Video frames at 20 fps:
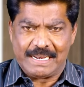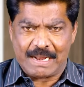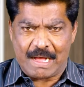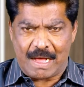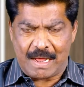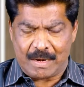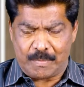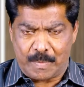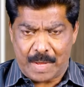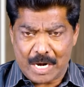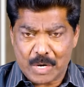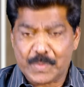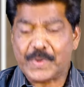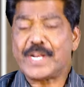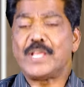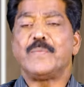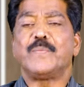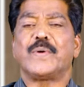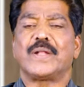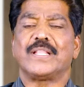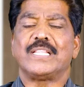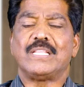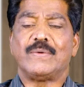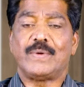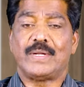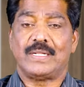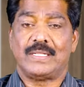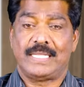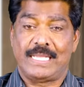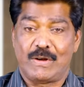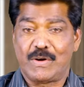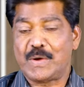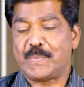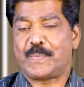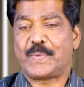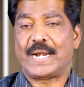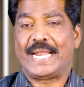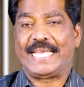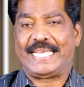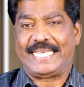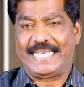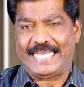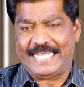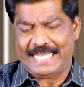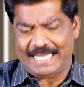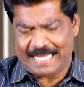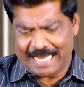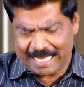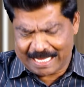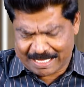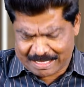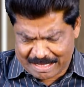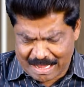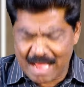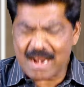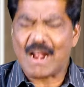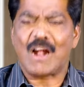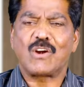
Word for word: நான் மறுபடியும் பிறந்தவன் தேவடி பிள்ளை இதைத்தான்